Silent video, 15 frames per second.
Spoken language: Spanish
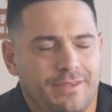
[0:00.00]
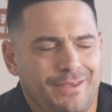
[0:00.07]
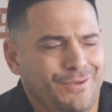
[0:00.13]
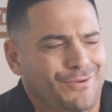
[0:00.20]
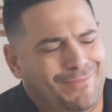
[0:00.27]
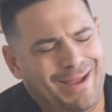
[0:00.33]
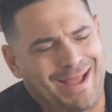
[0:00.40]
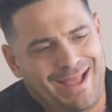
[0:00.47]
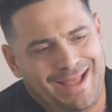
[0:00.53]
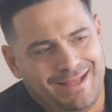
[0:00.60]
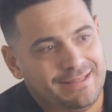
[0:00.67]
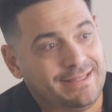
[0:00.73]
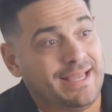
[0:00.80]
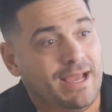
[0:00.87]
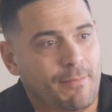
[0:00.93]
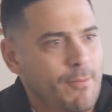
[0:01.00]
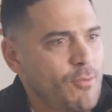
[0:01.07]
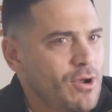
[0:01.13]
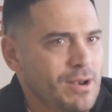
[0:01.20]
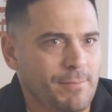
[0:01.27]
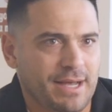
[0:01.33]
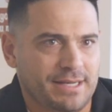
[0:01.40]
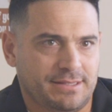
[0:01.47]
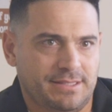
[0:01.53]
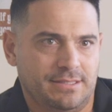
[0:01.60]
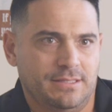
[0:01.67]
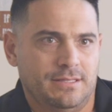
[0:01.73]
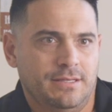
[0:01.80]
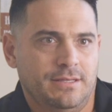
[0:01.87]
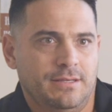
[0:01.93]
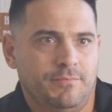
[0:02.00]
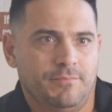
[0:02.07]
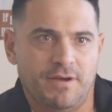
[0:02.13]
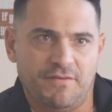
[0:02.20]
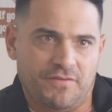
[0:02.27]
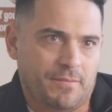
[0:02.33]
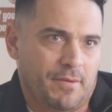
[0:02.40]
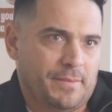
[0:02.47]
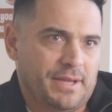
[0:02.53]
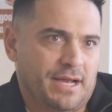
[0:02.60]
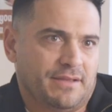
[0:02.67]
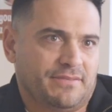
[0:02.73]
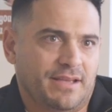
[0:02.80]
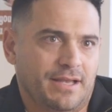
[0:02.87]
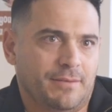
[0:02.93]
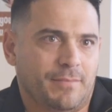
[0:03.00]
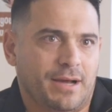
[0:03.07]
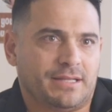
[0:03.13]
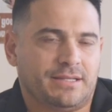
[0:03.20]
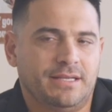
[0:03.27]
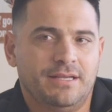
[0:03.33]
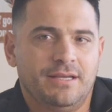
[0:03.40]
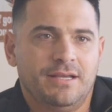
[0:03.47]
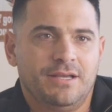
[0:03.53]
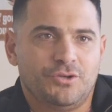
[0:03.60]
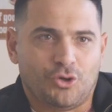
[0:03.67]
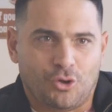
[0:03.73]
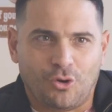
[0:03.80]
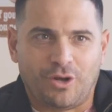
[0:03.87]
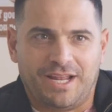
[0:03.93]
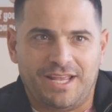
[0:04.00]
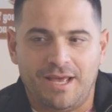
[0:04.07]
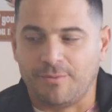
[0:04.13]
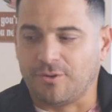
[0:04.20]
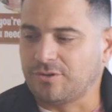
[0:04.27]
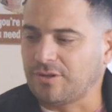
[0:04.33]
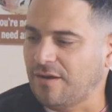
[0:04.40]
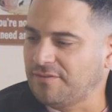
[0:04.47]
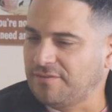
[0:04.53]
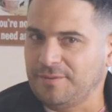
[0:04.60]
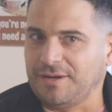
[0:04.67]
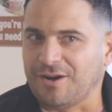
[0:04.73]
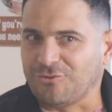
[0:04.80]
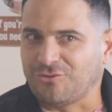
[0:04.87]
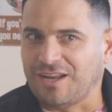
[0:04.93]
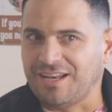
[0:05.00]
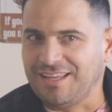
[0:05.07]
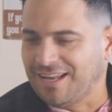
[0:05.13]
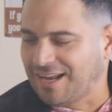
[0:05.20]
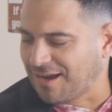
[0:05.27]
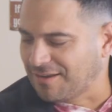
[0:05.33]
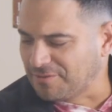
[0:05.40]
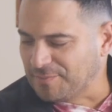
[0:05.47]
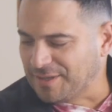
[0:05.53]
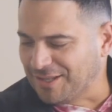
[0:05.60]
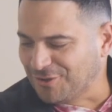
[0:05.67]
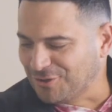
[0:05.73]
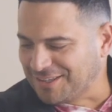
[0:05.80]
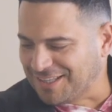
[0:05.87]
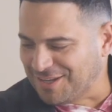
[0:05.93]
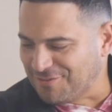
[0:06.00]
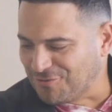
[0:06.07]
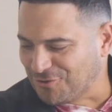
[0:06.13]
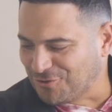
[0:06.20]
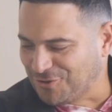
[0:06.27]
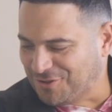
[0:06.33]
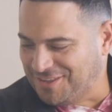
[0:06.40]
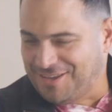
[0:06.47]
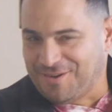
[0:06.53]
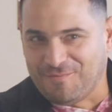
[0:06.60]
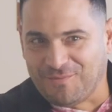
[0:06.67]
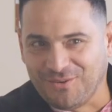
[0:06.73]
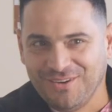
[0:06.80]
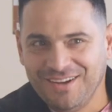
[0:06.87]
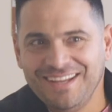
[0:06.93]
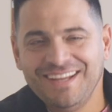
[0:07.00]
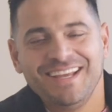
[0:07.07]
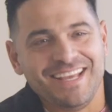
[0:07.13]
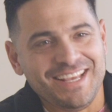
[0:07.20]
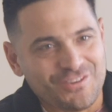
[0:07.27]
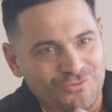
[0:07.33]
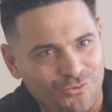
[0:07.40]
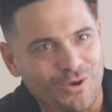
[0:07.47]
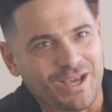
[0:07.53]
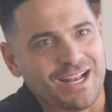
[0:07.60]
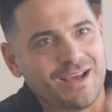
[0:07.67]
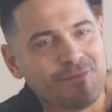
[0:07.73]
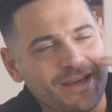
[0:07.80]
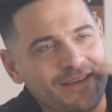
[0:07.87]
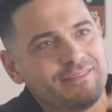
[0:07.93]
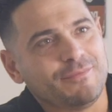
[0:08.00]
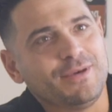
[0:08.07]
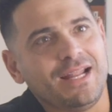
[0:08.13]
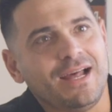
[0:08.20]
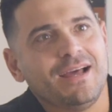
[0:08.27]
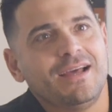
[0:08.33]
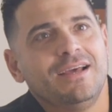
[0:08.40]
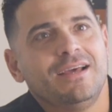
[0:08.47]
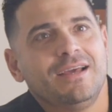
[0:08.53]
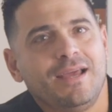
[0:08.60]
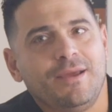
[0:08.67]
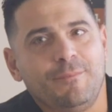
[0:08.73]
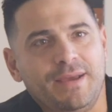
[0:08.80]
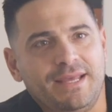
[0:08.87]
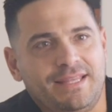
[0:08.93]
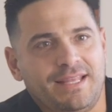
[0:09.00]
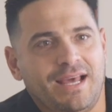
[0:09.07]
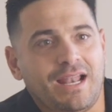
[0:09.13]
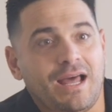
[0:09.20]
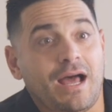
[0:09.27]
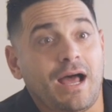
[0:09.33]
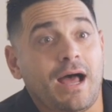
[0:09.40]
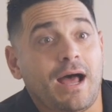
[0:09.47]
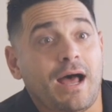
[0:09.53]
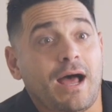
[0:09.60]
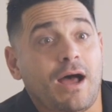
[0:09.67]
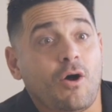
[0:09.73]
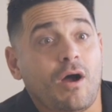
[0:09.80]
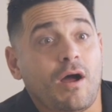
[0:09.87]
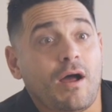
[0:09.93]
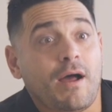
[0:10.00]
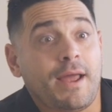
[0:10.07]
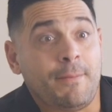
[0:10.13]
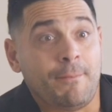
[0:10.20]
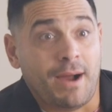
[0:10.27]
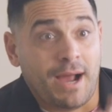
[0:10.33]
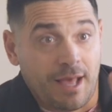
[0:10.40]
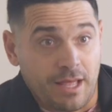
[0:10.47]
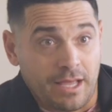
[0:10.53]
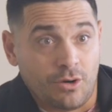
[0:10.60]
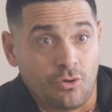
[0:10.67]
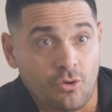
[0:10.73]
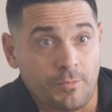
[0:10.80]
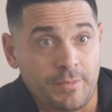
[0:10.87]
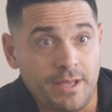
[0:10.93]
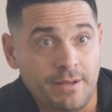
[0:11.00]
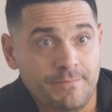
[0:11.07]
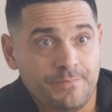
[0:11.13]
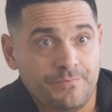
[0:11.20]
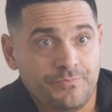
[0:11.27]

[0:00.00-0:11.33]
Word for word: Y yo, te llamamos el martes. Me fui para mi casa el martes, yo no creía, pero estaba así, mira, no salí de la casa mirando el teléfono todo el tiempo. Y suena y me dice, mira, eh, vete a la Embajada de Colombia